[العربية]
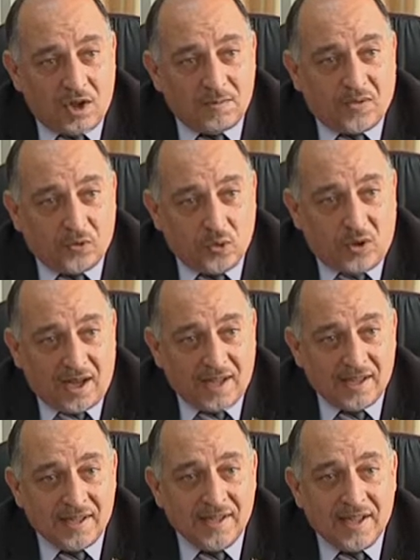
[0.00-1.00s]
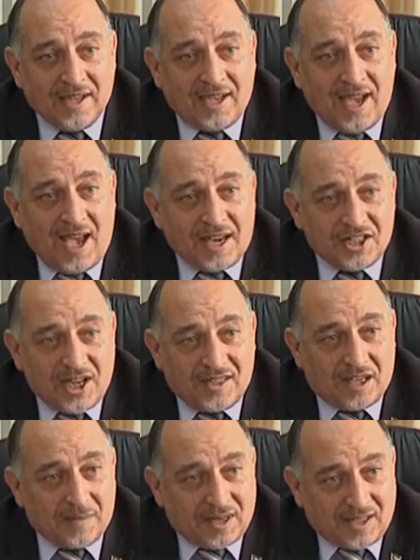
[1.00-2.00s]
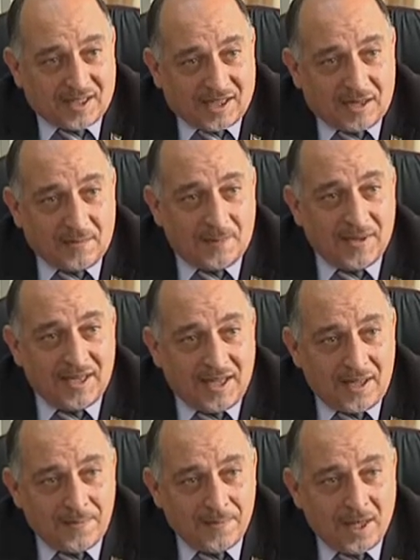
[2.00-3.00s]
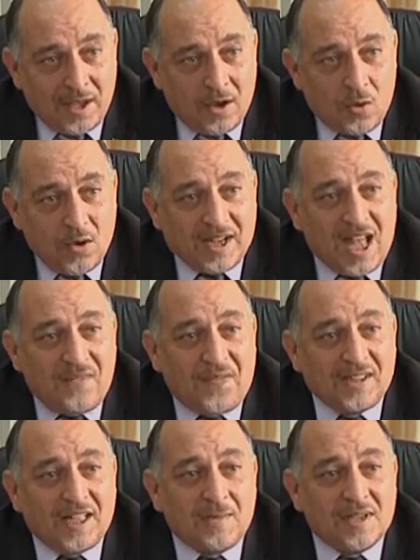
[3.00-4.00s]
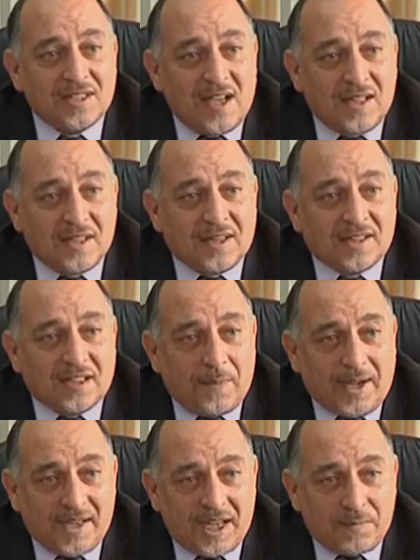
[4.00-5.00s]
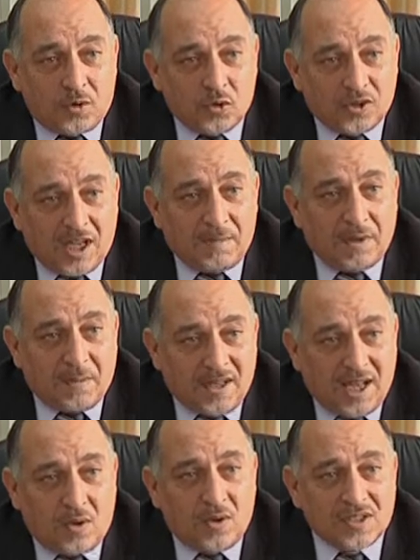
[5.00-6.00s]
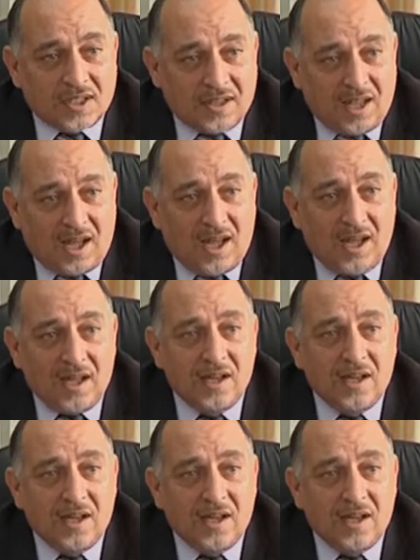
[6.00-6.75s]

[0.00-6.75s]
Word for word: والمفتوحة خارج هذه المناطق المبنية وكافة المصادر الطبيعية الموجودة من مياه وزراعة